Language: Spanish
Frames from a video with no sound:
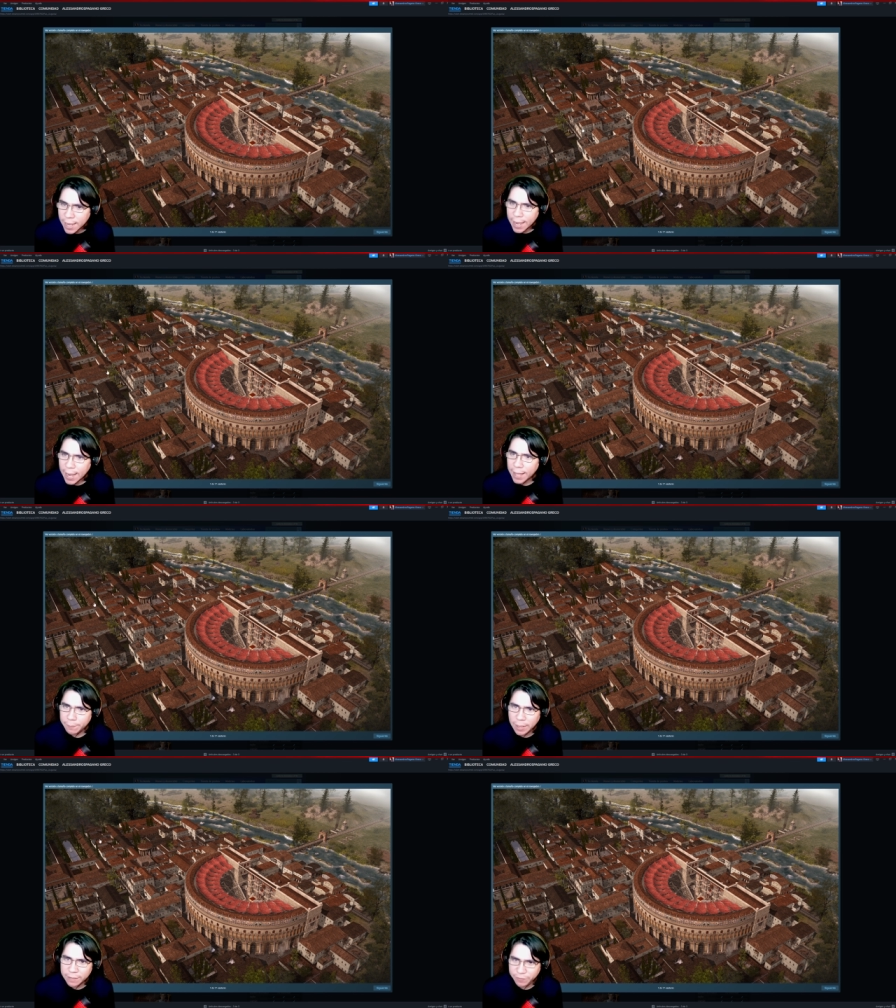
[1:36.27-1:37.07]

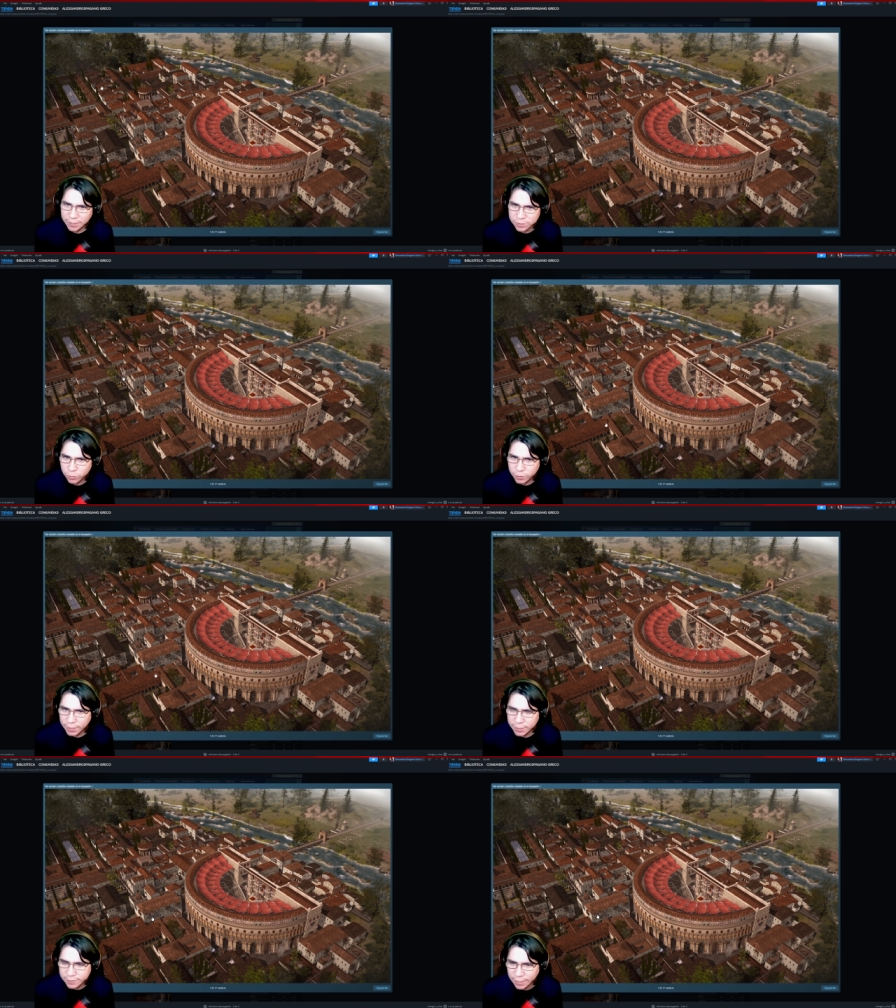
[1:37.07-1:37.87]
Además, fíjense
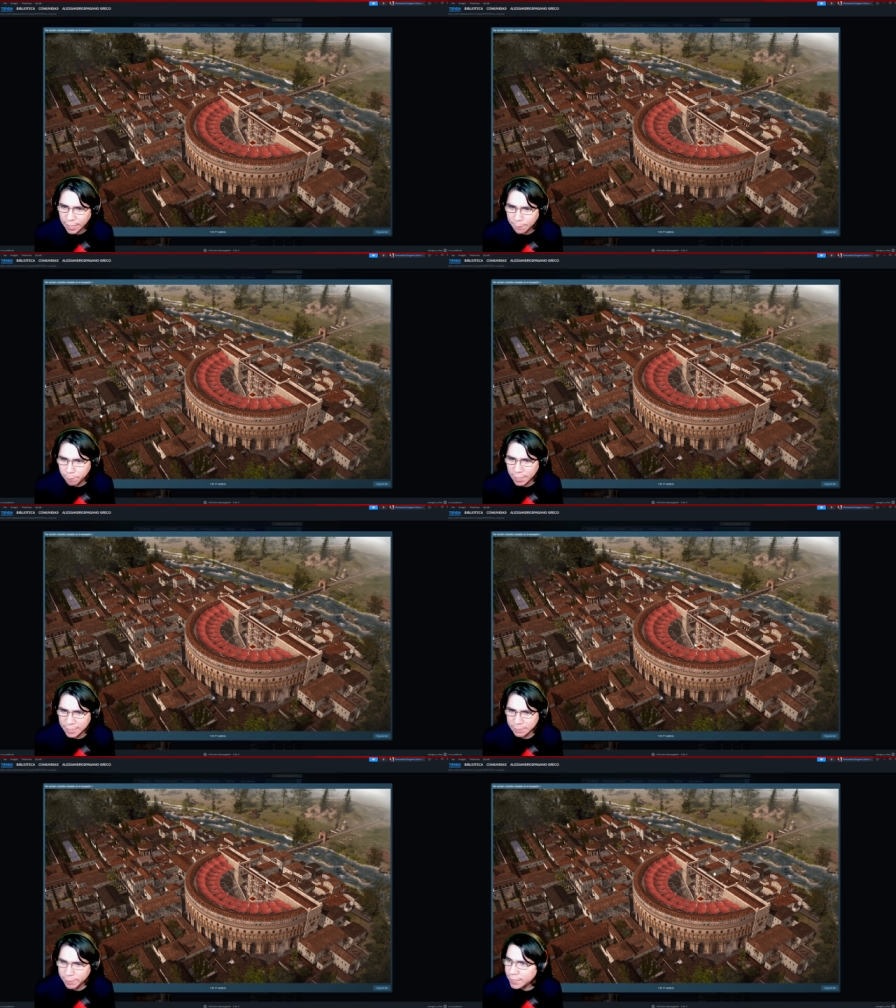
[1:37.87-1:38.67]
ustedes la
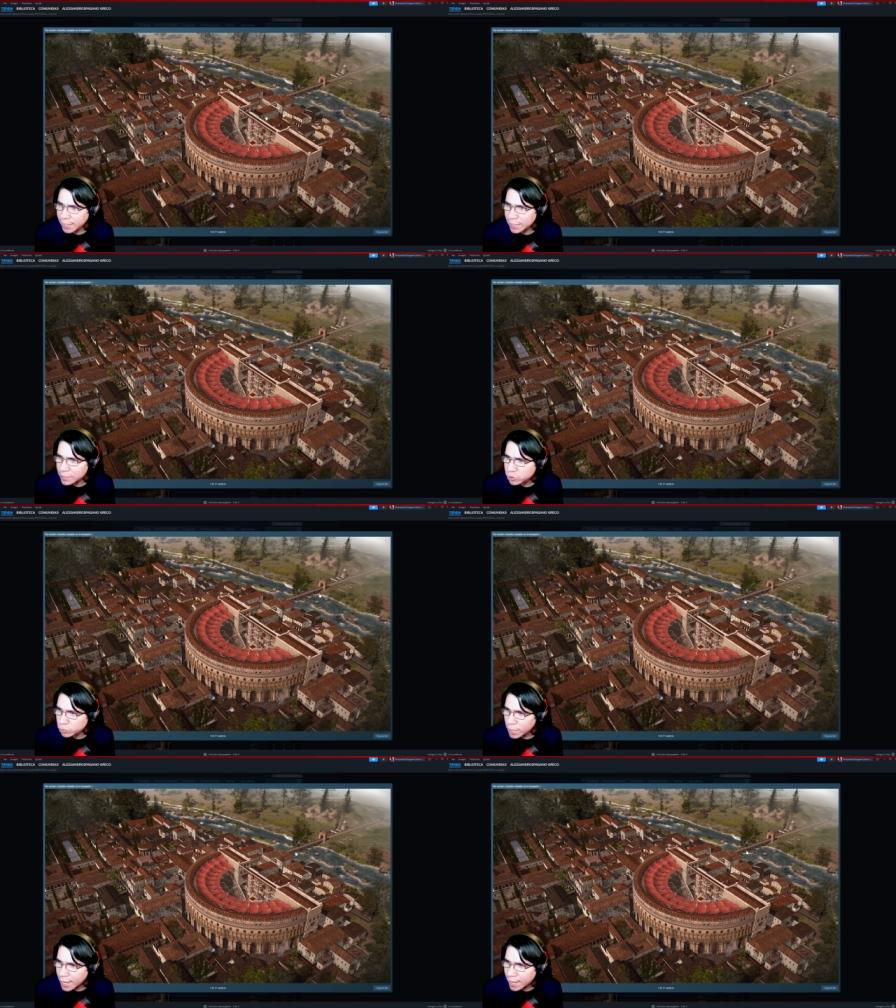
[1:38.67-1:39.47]
planimetría de la
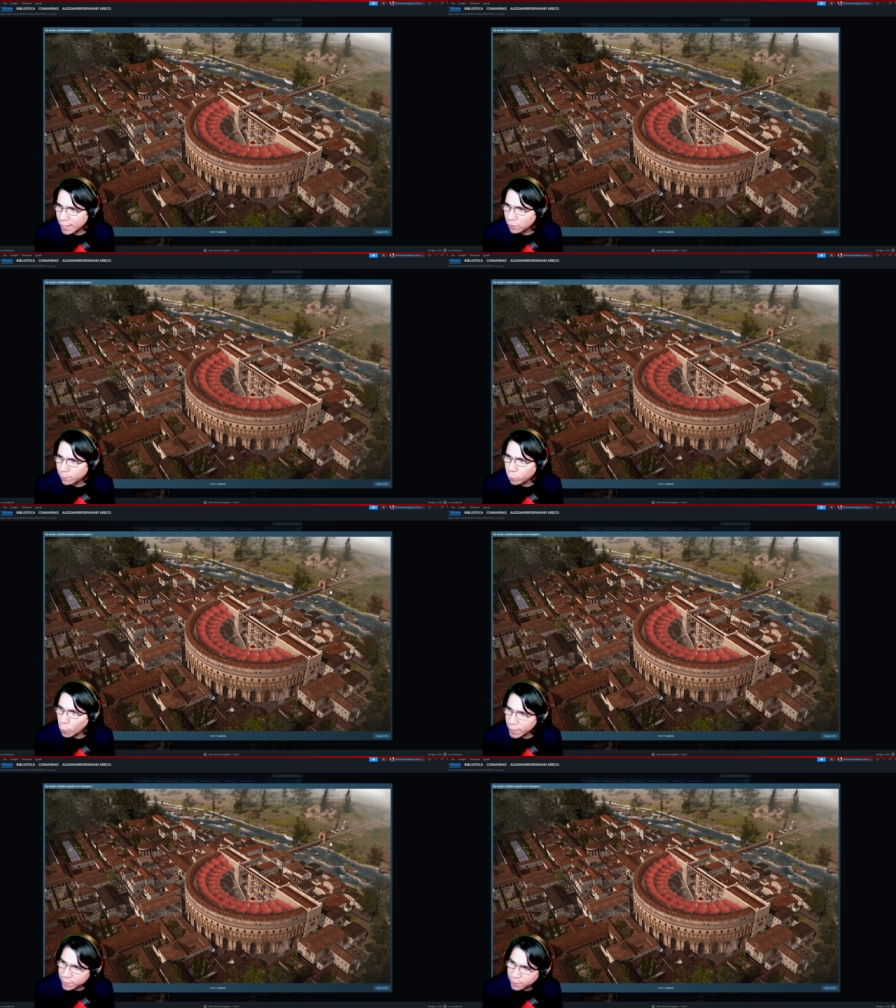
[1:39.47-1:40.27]
ciudad, el
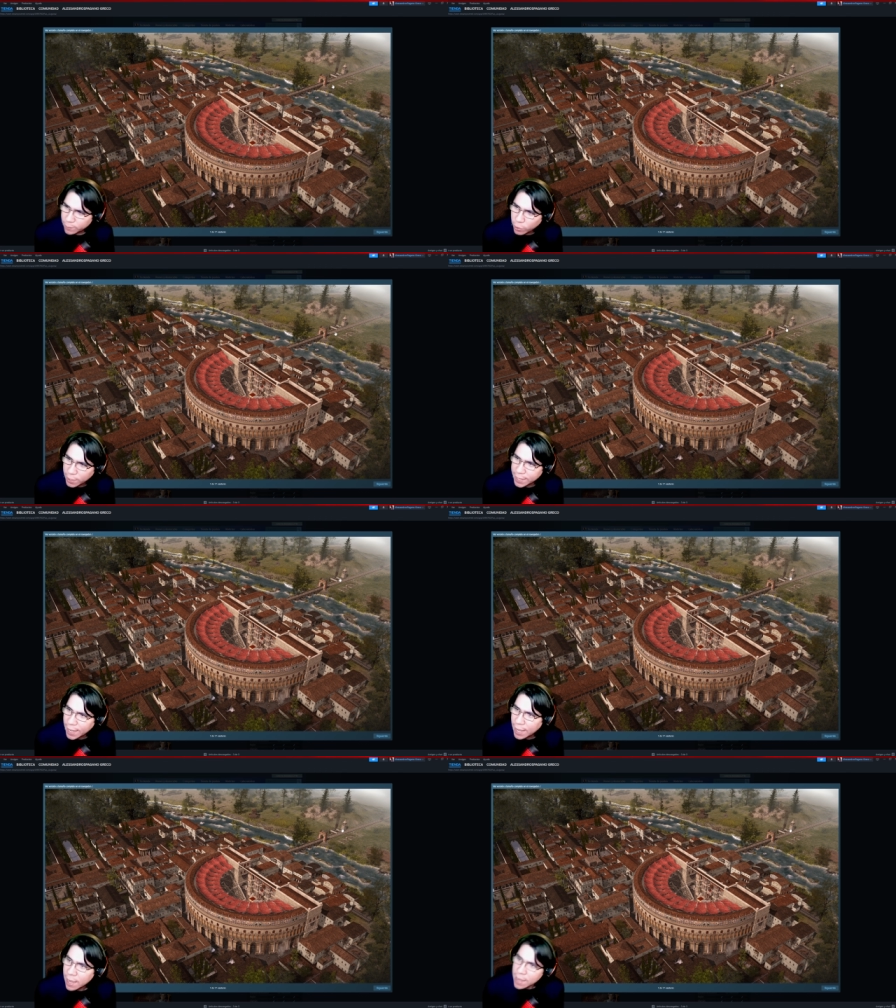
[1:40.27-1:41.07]
puente por allá,